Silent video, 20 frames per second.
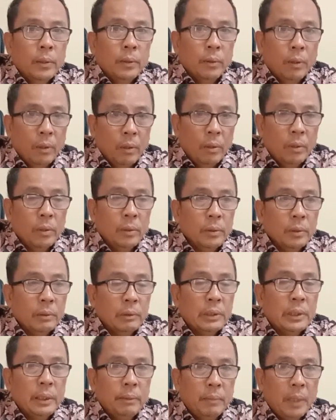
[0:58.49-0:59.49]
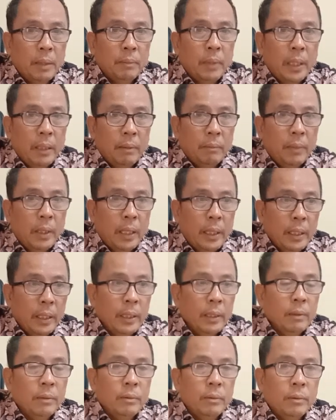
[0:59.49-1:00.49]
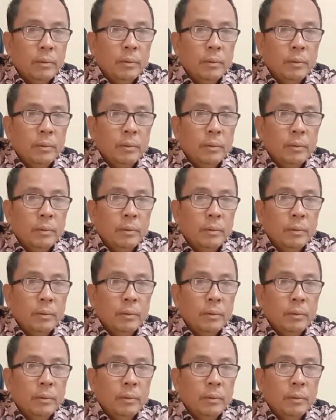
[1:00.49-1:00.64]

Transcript: Tolong simak baik-baik